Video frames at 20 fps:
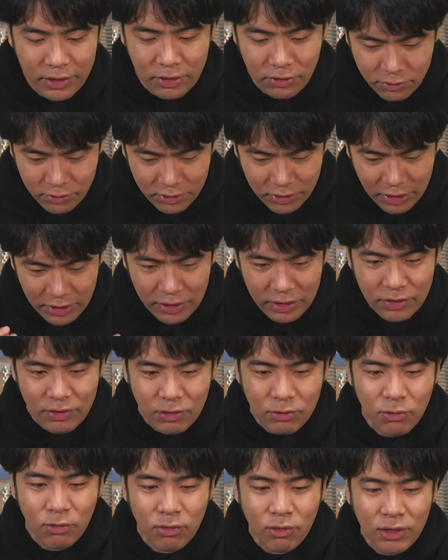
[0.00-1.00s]
基本的に
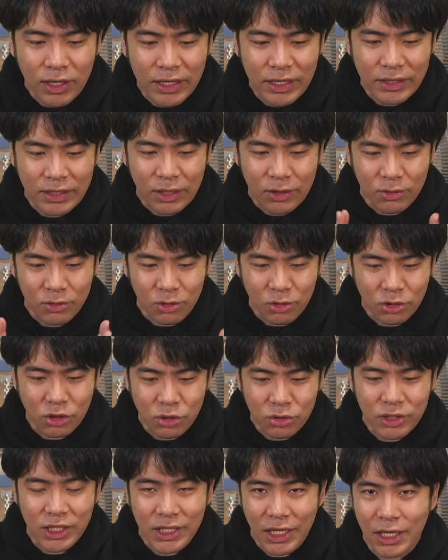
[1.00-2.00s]
は高回転の土
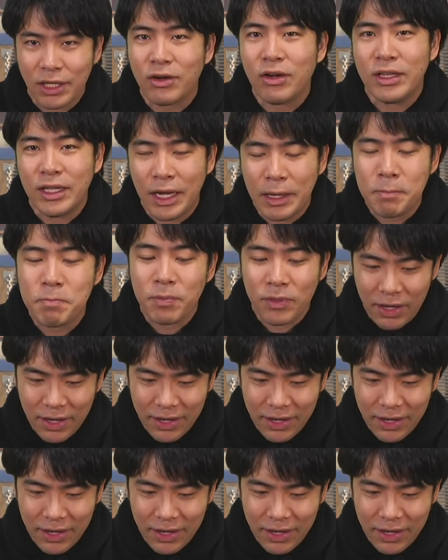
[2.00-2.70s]
壌で戦わない。